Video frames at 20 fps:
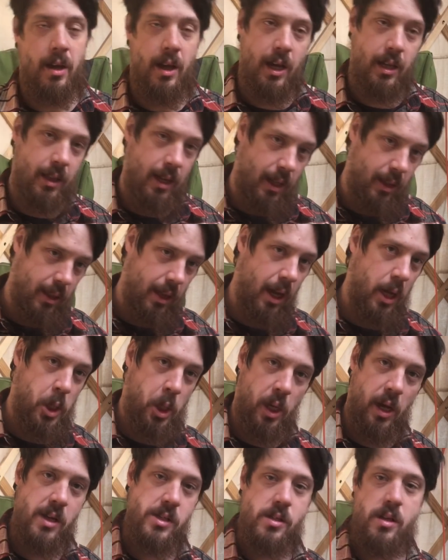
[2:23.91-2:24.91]
Это одна
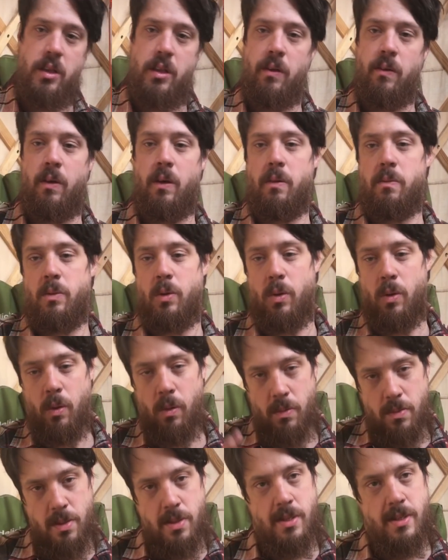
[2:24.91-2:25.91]
часть этого, ну,
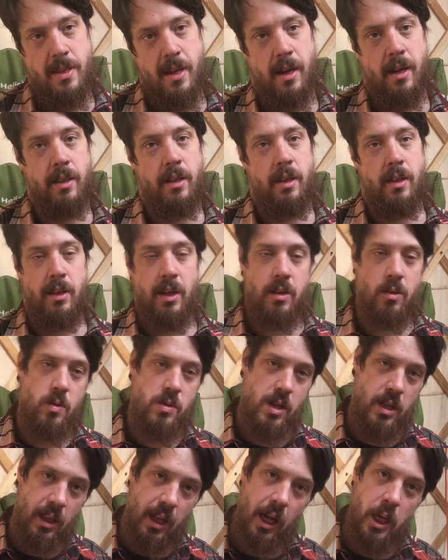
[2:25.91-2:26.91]
стороны, да, то
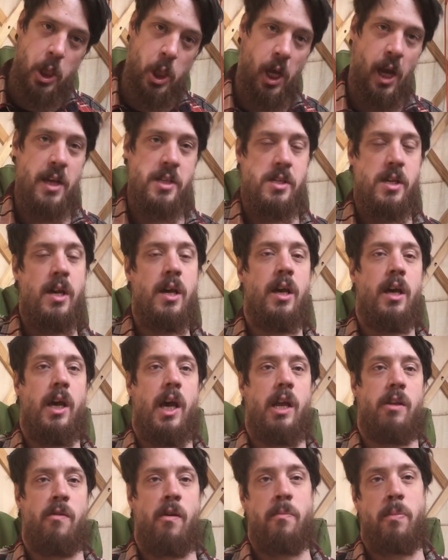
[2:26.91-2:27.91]
есть одна часть
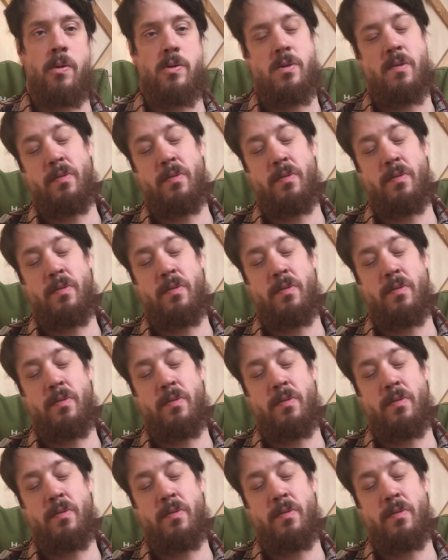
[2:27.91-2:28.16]
этого вопроса.